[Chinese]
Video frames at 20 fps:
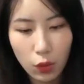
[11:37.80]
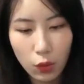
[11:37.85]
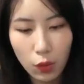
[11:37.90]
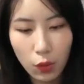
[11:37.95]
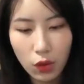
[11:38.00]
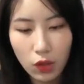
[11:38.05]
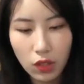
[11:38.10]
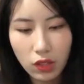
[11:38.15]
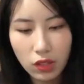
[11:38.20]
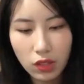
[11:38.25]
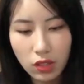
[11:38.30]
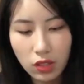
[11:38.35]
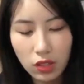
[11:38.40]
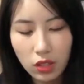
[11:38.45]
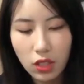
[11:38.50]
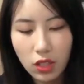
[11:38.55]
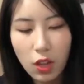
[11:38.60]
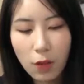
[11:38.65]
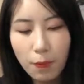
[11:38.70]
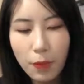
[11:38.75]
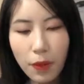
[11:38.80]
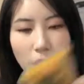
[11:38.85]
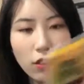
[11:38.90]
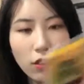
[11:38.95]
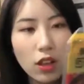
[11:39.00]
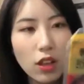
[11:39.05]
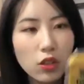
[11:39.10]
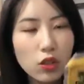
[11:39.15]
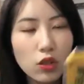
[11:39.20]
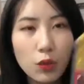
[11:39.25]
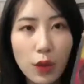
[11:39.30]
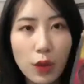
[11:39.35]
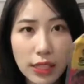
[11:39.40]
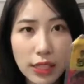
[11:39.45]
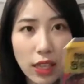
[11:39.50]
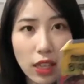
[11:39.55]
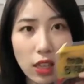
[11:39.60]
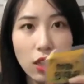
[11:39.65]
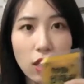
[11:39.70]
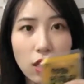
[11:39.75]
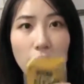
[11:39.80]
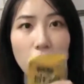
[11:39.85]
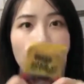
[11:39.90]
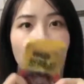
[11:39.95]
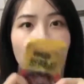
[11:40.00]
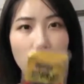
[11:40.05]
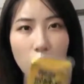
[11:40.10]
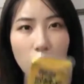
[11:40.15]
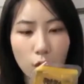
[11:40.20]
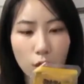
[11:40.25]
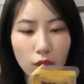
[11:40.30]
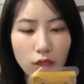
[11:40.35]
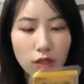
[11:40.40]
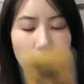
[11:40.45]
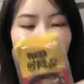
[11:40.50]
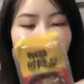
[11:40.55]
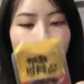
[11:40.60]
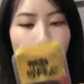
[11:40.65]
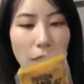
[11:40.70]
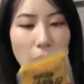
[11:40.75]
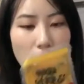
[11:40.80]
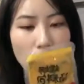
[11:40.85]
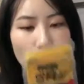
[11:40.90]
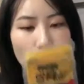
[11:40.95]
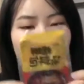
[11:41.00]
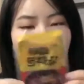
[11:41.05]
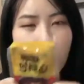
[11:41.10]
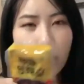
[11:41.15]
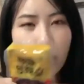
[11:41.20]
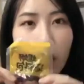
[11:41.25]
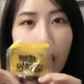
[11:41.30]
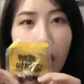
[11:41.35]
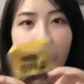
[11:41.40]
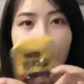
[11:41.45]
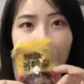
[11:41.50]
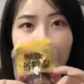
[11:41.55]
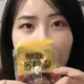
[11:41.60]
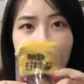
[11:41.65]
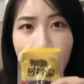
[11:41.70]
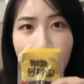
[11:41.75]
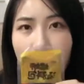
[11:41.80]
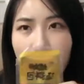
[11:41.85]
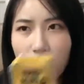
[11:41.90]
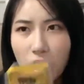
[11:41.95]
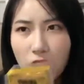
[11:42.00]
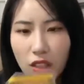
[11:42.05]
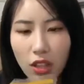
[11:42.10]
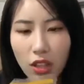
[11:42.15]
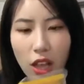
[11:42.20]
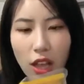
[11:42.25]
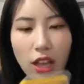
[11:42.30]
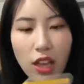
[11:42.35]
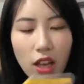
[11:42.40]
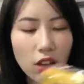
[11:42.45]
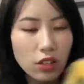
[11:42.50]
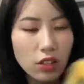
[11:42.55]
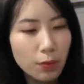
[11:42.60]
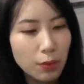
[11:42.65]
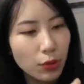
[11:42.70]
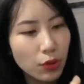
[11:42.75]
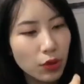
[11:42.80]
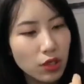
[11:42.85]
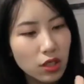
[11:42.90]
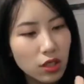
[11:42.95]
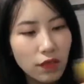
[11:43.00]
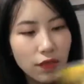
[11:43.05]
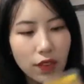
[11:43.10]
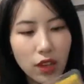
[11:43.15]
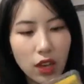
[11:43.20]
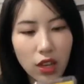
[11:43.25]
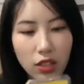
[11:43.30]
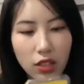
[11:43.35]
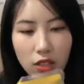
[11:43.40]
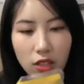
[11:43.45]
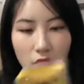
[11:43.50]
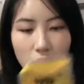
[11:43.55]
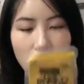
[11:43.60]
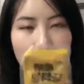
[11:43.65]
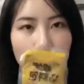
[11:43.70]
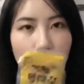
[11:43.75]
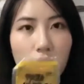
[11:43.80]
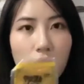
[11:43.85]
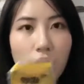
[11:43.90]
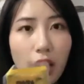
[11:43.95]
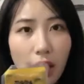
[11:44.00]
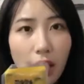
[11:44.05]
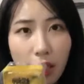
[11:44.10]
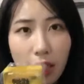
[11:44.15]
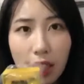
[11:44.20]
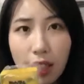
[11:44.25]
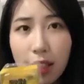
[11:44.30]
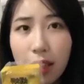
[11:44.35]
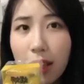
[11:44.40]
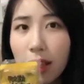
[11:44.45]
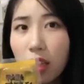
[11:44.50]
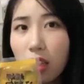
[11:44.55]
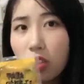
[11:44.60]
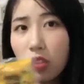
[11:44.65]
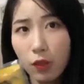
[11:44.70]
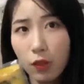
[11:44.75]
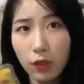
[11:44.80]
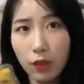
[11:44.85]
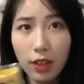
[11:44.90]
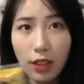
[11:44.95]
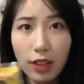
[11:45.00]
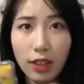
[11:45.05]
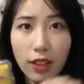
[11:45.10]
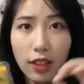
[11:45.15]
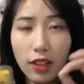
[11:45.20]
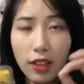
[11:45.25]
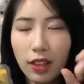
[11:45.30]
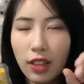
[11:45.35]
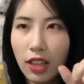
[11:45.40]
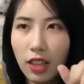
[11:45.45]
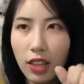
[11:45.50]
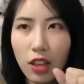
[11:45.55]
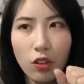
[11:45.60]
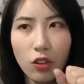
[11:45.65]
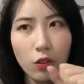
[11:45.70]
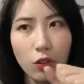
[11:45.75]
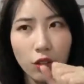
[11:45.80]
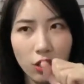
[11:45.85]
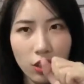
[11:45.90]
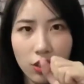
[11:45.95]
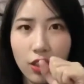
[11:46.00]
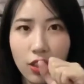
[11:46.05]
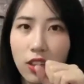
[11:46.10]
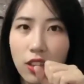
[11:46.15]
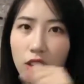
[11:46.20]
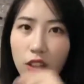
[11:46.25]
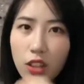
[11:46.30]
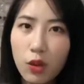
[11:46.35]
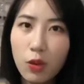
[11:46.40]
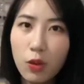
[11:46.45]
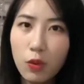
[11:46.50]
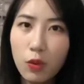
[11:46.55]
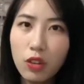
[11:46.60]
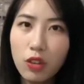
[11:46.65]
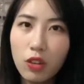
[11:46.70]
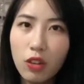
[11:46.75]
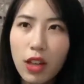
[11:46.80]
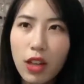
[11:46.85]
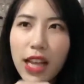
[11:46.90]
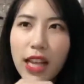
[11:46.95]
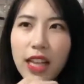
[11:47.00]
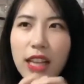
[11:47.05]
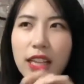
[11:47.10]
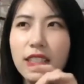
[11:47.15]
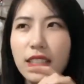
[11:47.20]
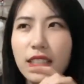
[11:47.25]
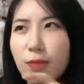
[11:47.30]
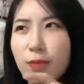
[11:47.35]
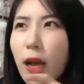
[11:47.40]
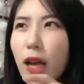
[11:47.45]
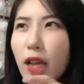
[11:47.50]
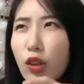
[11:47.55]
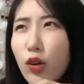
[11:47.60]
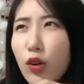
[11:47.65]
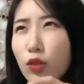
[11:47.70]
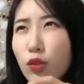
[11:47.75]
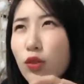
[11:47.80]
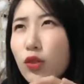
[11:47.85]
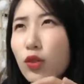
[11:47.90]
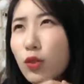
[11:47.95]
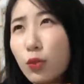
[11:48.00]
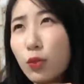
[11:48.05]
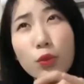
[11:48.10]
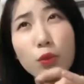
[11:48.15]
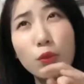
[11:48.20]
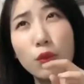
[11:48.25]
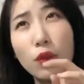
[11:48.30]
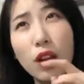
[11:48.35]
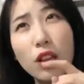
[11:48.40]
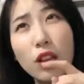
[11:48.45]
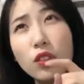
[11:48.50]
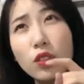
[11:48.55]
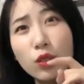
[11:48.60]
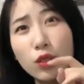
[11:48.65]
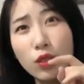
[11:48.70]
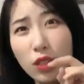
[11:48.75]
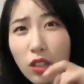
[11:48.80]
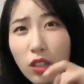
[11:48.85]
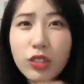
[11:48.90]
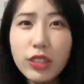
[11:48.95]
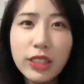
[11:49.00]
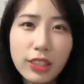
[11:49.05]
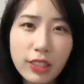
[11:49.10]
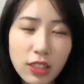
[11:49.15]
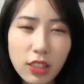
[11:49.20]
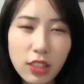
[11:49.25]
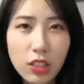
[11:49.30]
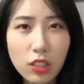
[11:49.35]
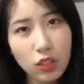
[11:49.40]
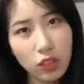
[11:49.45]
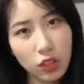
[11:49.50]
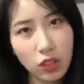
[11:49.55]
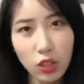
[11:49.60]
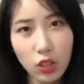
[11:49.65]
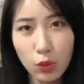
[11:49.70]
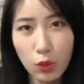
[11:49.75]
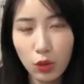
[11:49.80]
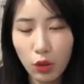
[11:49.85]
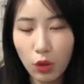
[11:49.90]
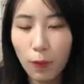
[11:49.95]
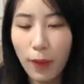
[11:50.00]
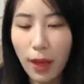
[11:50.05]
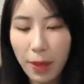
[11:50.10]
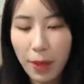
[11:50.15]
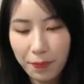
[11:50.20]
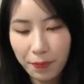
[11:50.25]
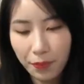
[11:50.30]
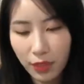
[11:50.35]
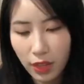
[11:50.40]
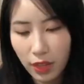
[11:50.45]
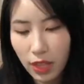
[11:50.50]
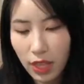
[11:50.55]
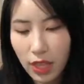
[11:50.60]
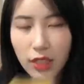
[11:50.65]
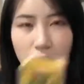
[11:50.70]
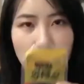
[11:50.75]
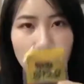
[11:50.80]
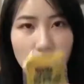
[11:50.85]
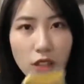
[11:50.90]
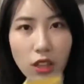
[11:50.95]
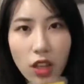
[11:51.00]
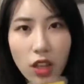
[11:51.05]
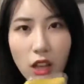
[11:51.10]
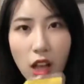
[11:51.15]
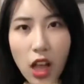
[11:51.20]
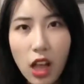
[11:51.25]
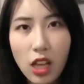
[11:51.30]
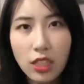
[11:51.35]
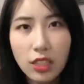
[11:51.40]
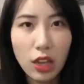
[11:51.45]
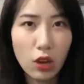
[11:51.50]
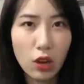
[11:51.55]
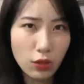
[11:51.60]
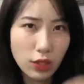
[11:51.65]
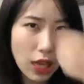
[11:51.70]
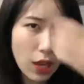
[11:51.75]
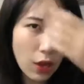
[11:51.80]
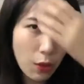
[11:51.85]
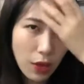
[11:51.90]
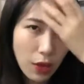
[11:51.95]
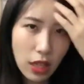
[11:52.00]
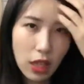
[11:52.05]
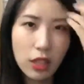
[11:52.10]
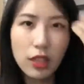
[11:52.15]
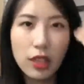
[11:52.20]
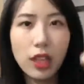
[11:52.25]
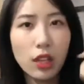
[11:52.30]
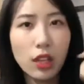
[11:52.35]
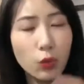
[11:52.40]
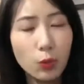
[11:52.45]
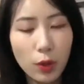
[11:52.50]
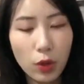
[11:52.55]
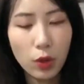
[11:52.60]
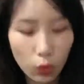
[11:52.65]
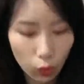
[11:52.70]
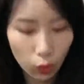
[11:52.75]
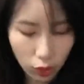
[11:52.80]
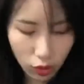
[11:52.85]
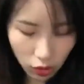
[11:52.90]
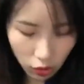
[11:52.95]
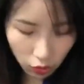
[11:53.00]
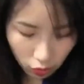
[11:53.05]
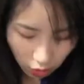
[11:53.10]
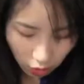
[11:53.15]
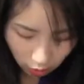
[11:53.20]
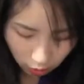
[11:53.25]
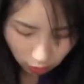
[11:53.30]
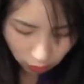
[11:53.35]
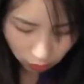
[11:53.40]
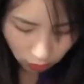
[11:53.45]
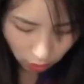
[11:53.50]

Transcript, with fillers: 螺蛳汤包就原先的那个螺蛳汤包里头，就是嗯，哎，好像比原先的分量要小了。就是捏的时候，你可以捏到有一颗一颗的螺肉，但起码有就是五就是六七颗十颗左右吧。但是小龙虾味道的它就没有螺肉了。